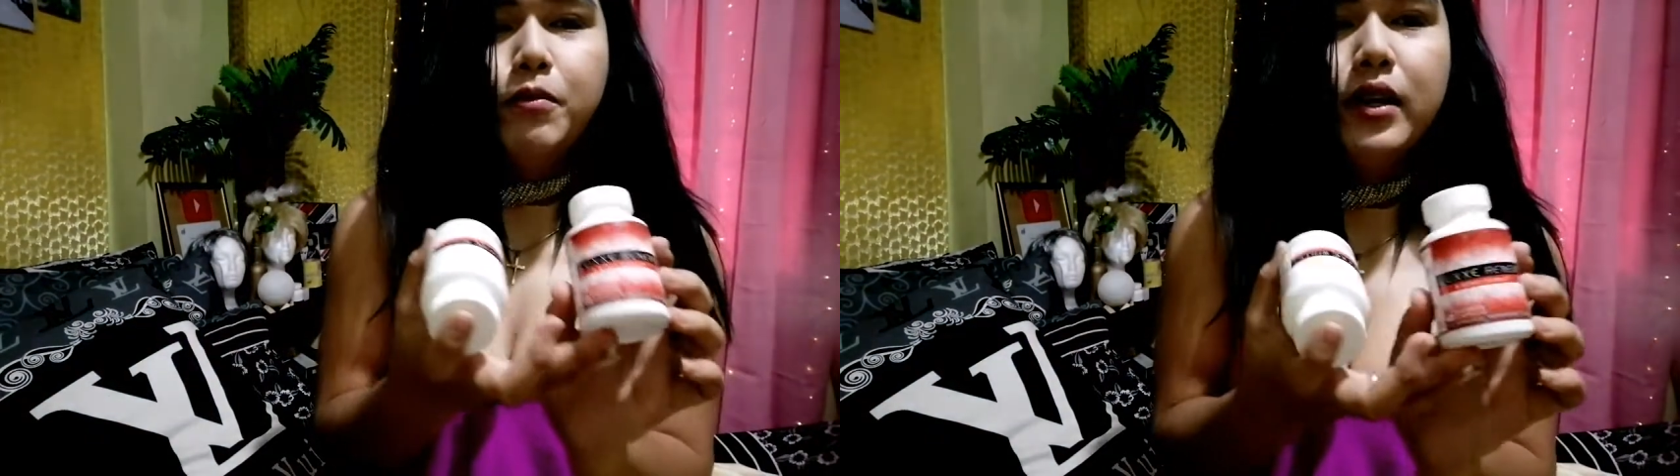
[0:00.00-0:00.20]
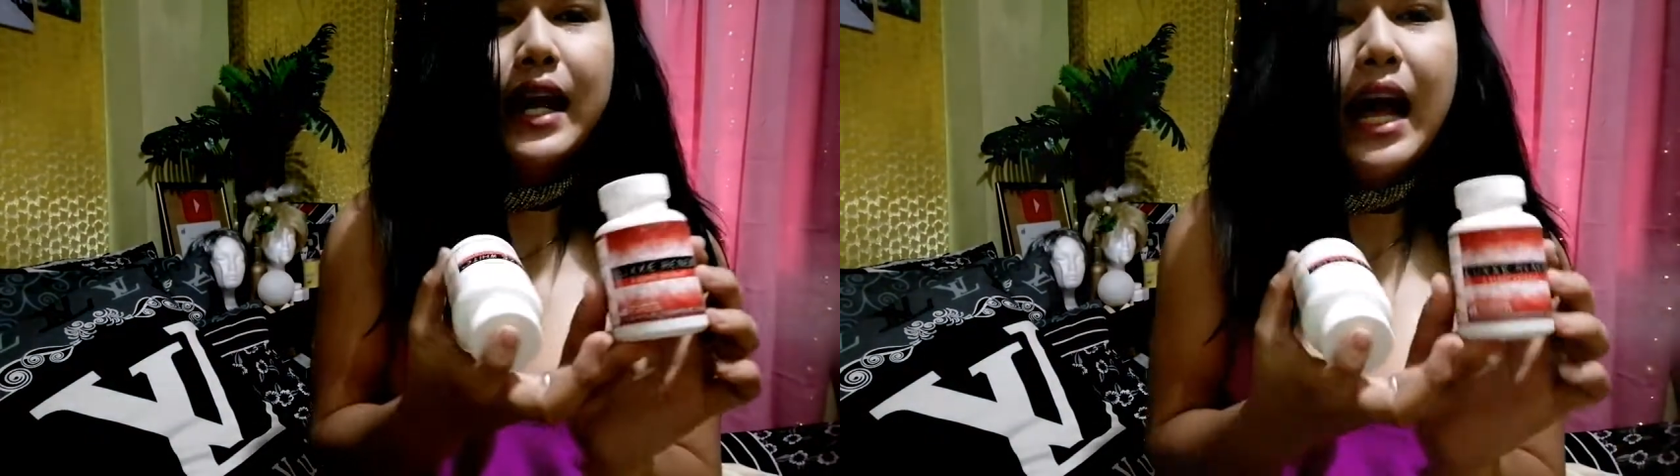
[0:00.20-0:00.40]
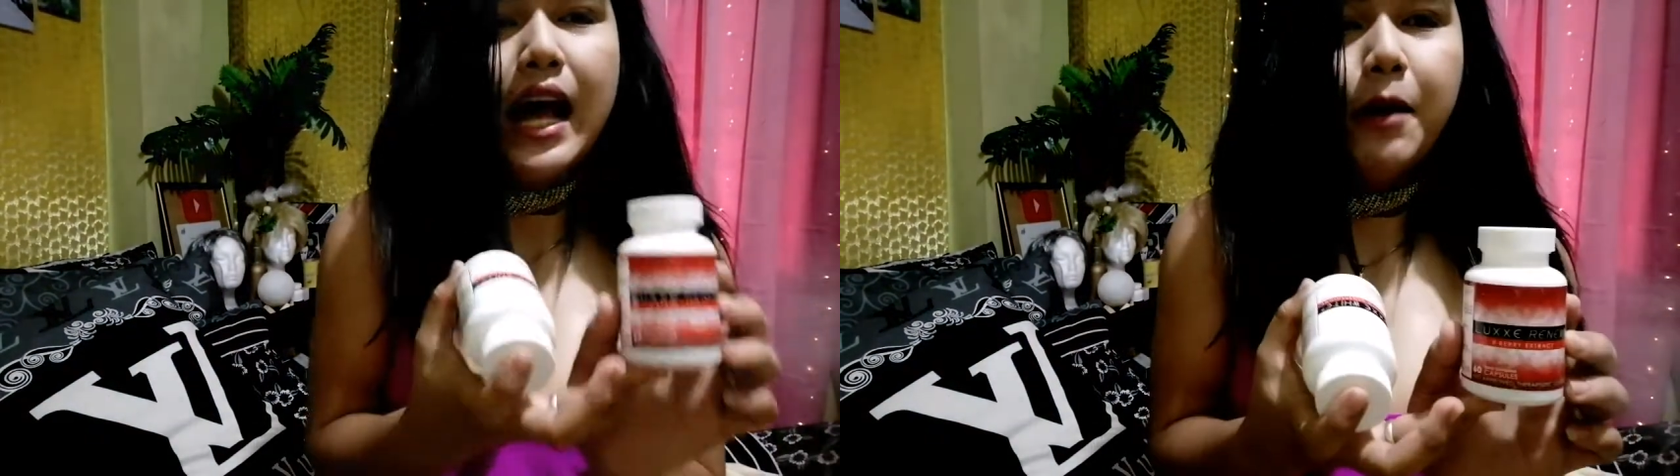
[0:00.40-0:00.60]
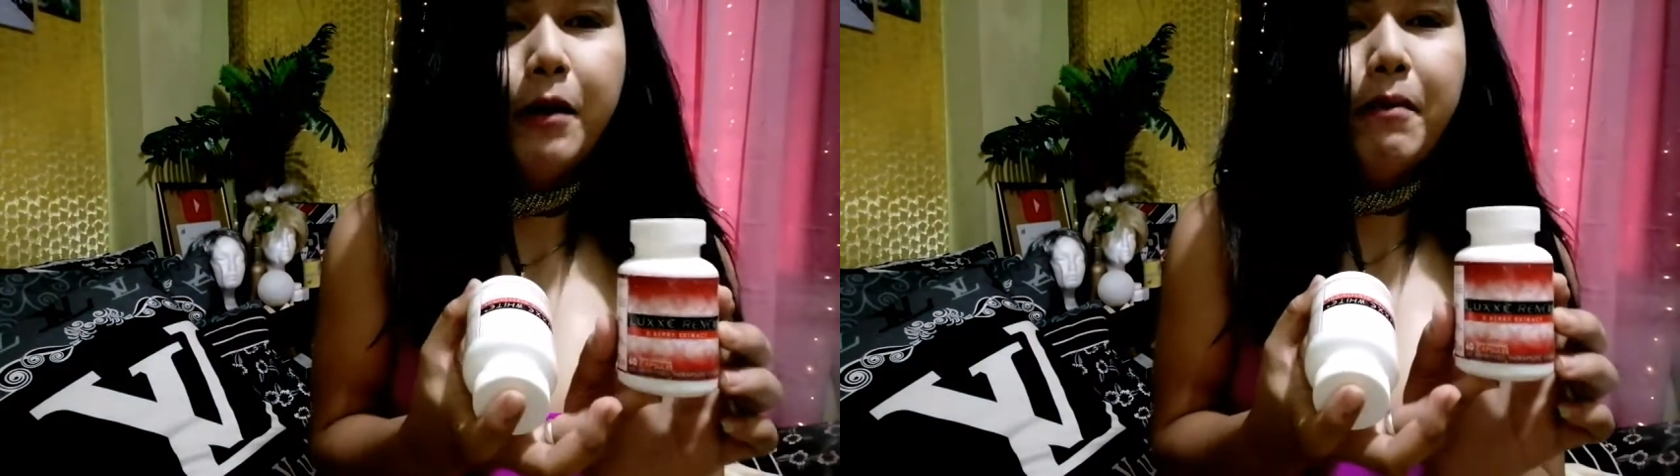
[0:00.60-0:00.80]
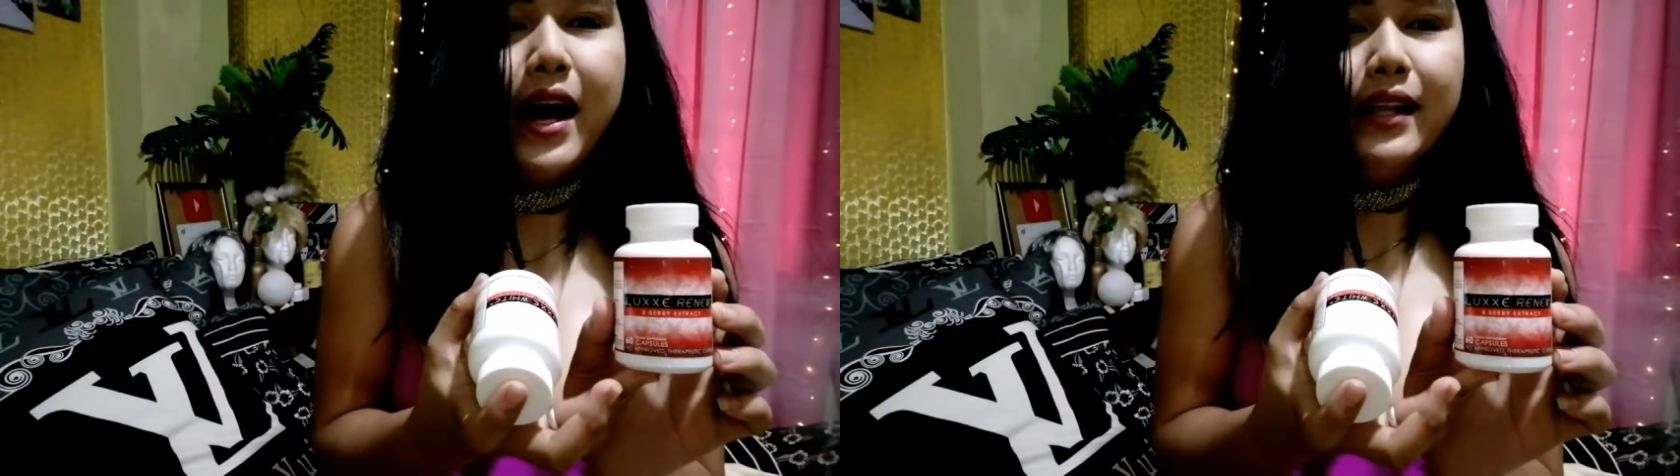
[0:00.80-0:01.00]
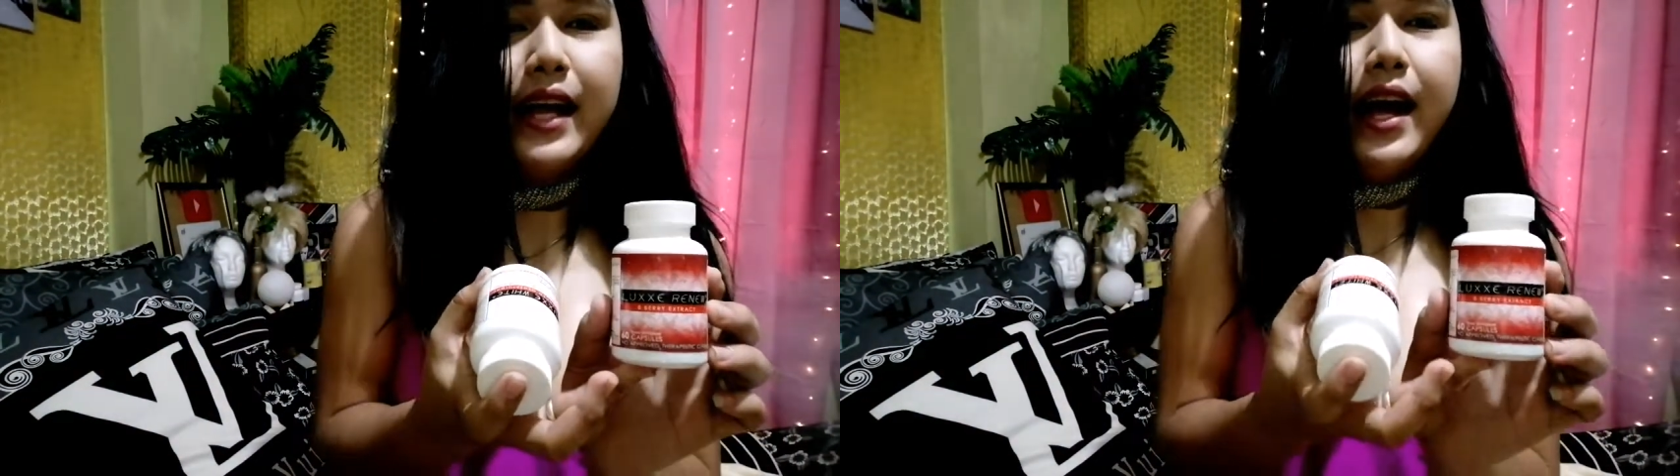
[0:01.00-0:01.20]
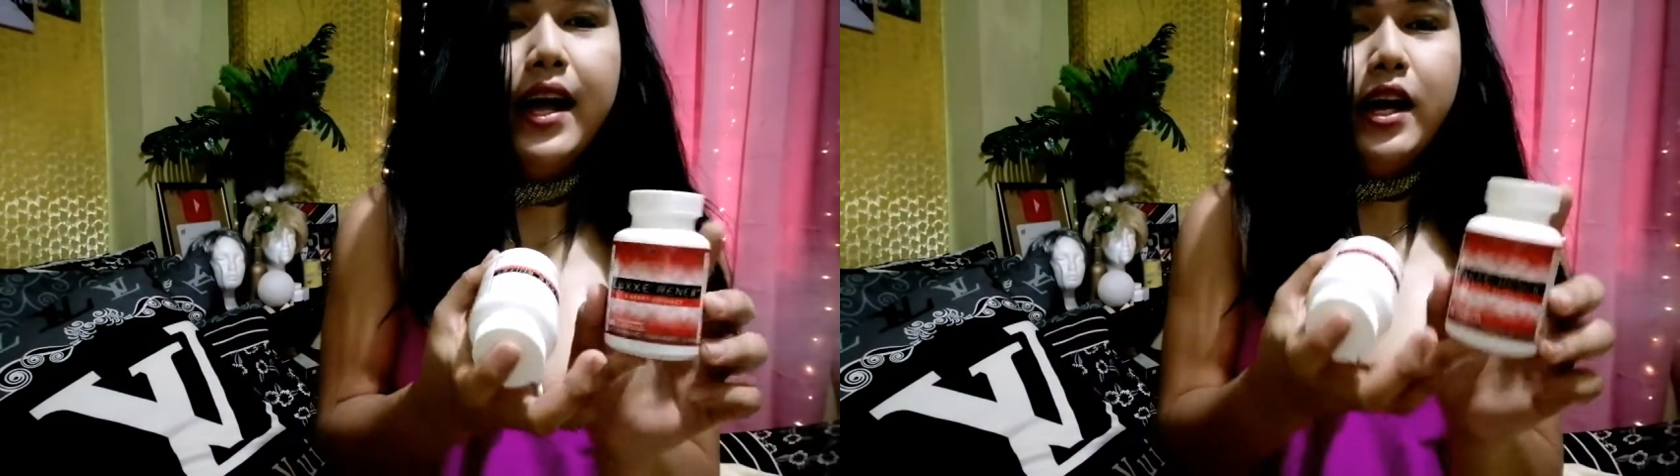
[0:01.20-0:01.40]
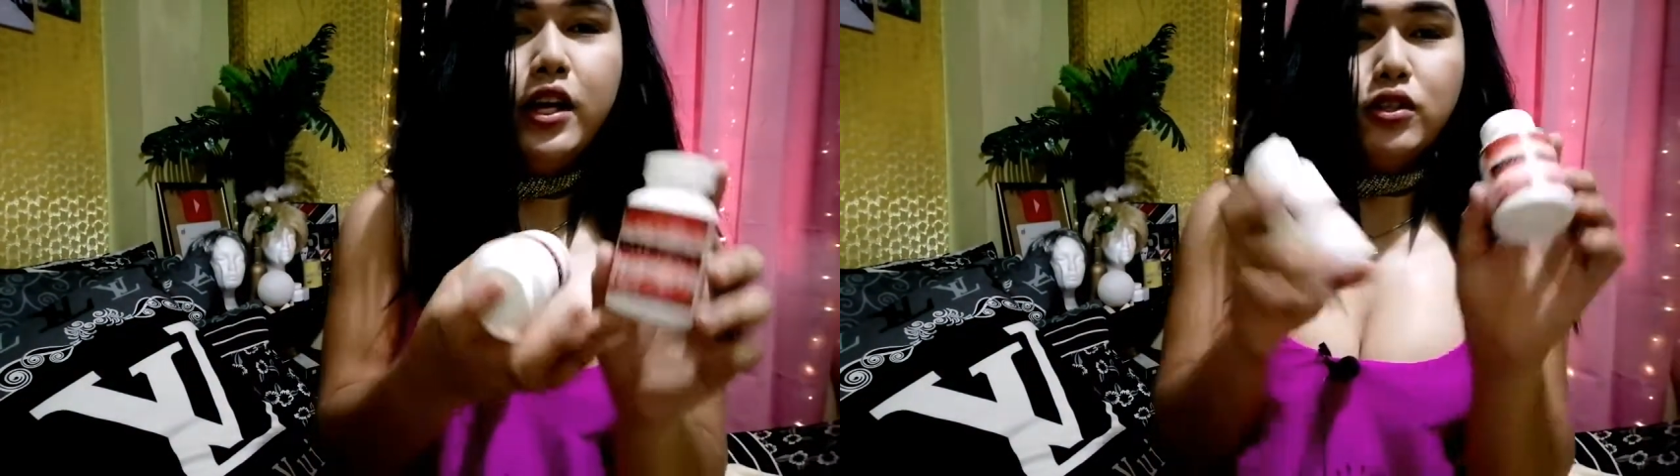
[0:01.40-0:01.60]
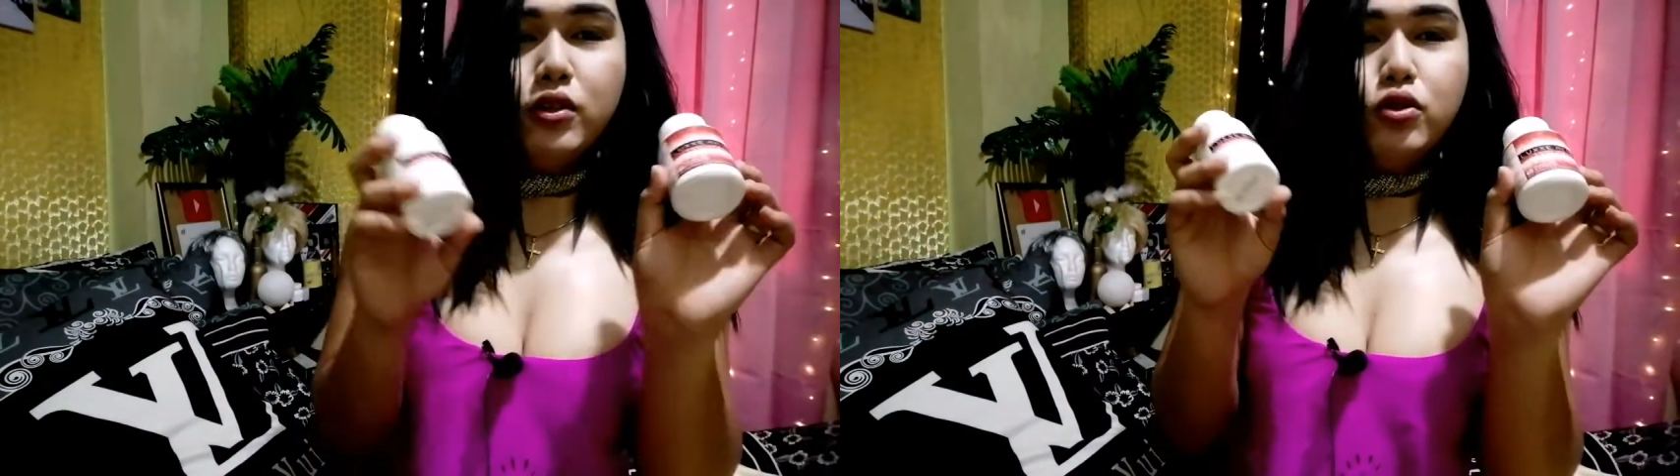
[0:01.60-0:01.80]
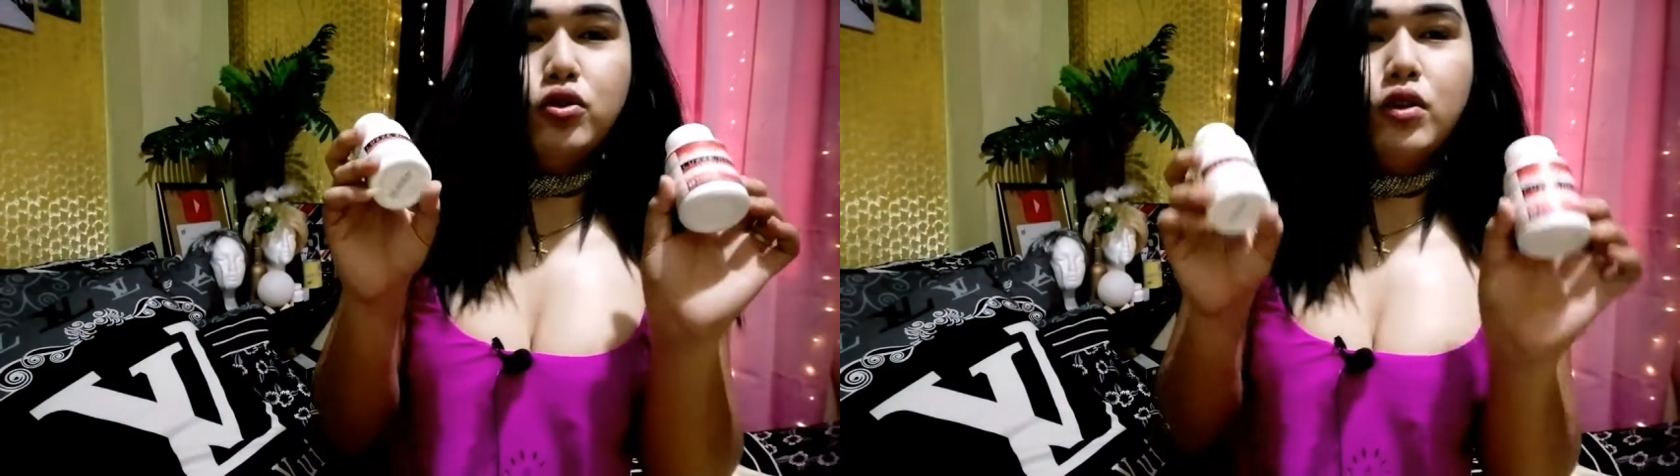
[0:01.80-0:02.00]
po nakakapabata. So, mm